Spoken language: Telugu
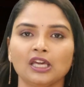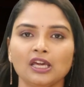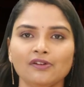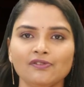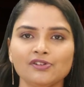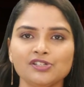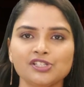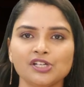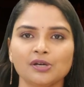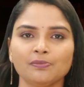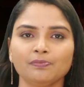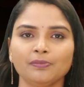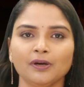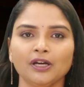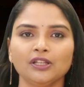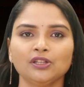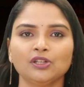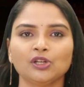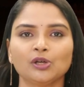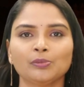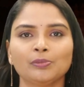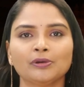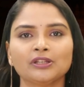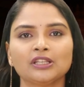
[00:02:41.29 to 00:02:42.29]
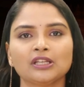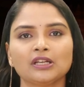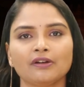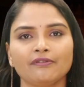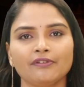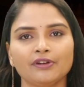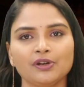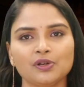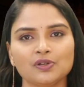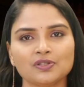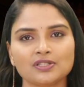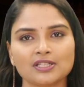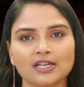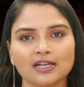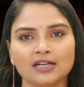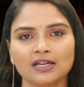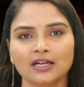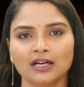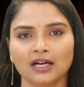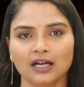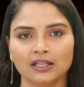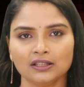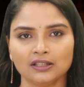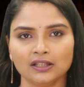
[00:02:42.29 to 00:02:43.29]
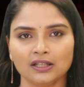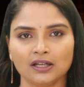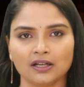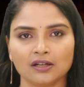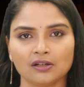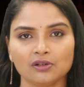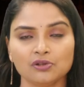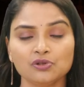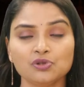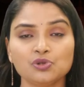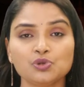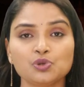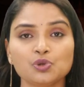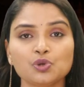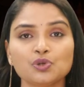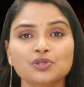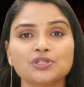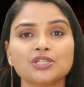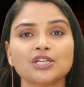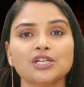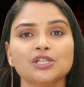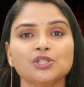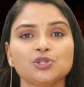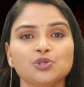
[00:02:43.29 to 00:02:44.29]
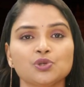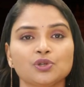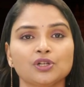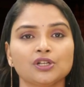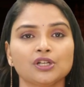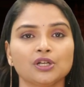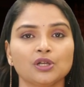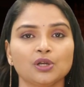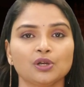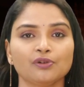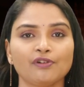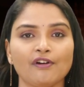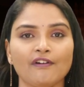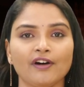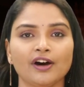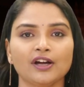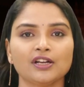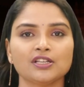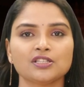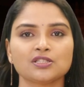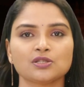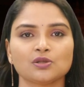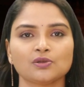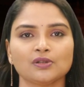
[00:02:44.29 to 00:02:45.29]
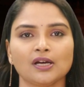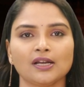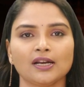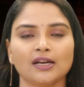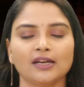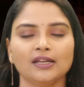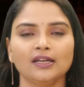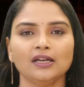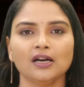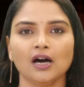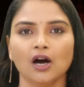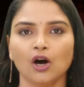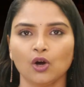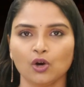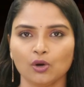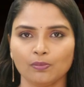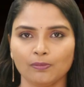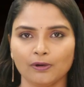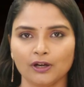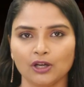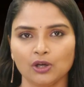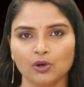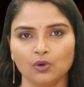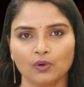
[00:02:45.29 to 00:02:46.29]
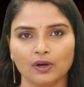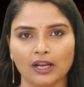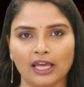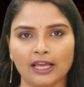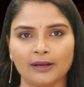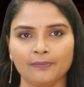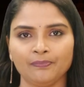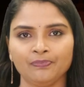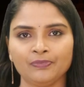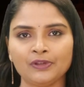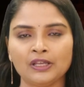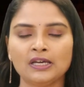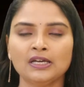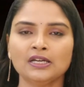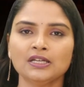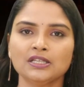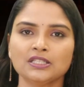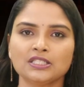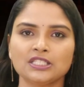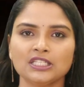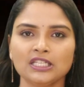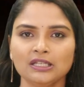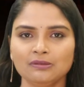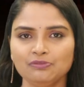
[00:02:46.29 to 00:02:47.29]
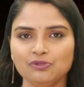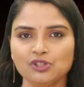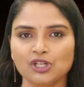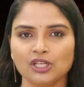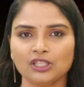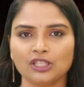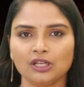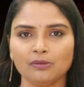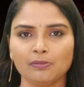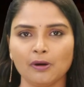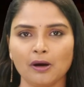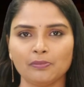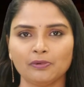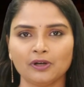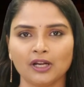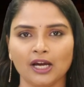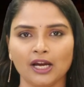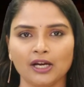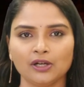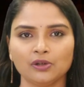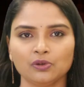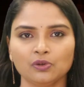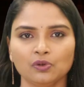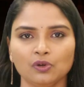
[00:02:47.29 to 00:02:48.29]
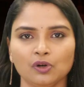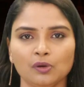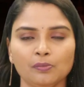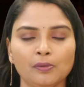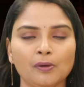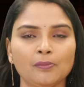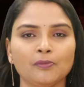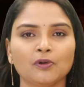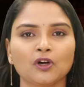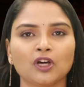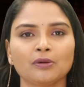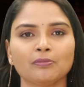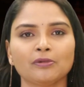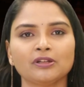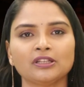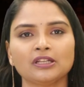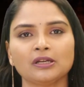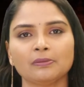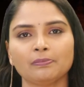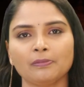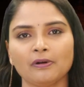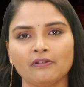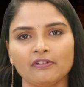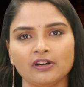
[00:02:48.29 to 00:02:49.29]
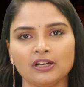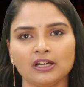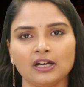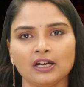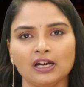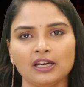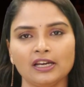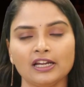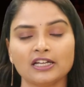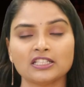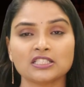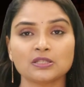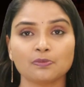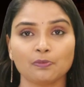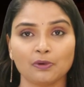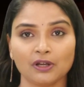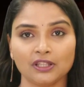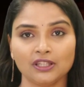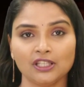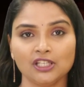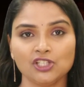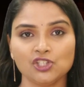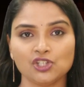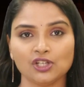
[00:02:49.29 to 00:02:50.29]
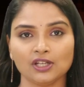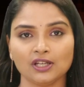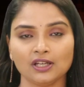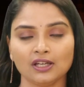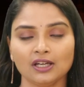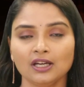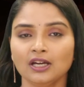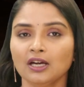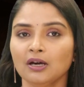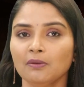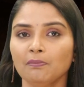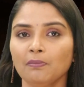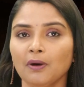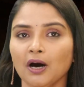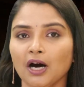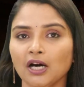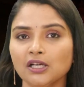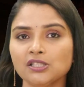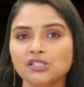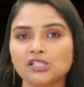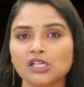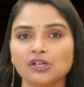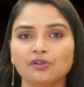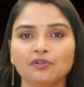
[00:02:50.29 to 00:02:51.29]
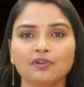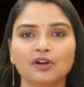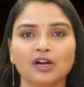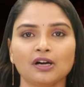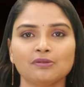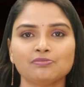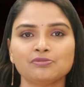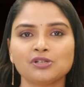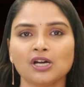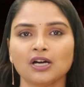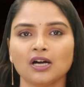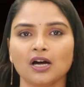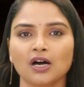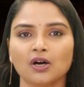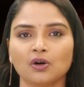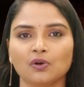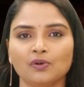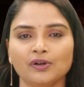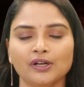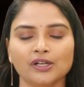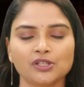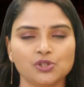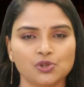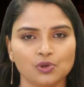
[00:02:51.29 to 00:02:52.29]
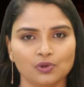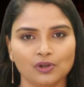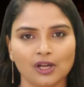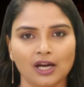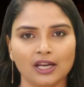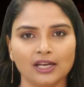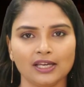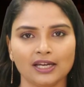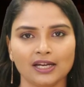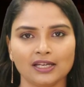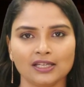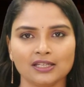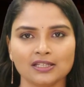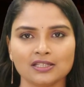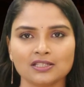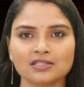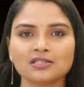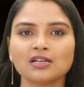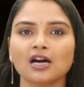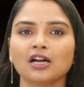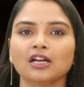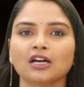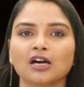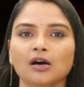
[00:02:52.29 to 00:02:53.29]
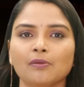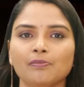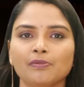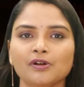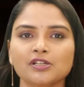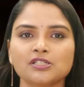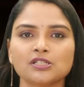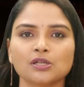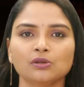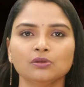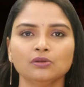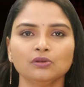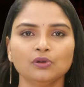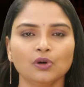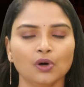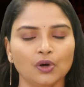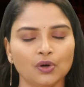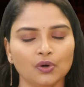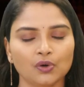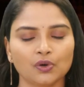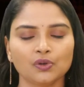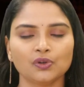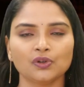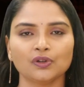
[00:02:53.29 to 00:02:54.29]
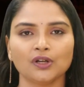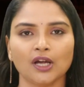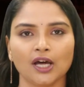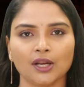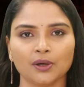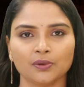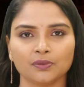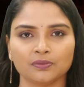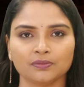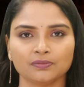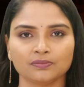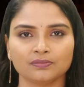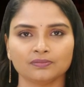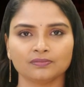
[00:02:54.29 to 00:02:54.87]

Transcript: ఈ విషయంపై తిరుపతి రెవెన్యూ శాఖ అధికారులు చూసి చూడనట్లు వ్యవహరిస్తున్నారని ఆరోపణలు ఉన్నాయి సీఎం చంద్రబాబు నాయుడు ఉప ముఖ్యమంత్రి పవన్ కళ్యాణ్ స్పందించి పాన్ చెరువు కబ్జా కాకుండా చూడాలి అని స్థానిక ప్రజలు కోరుకుంటున్నారు